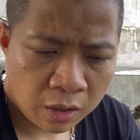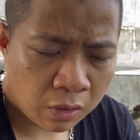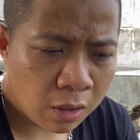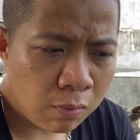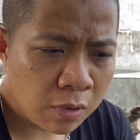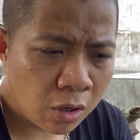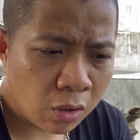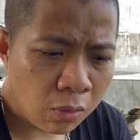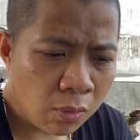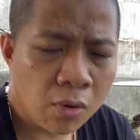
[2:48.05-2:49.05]
nó không nó
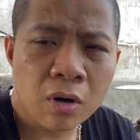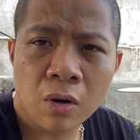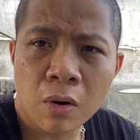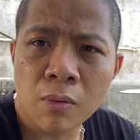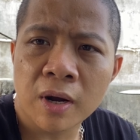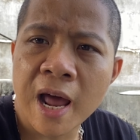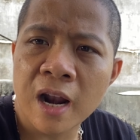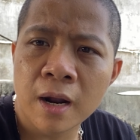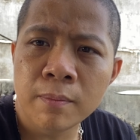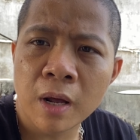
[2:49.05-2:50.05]
không nó không còn lạ
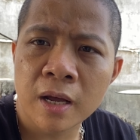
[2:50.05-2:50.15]
lắm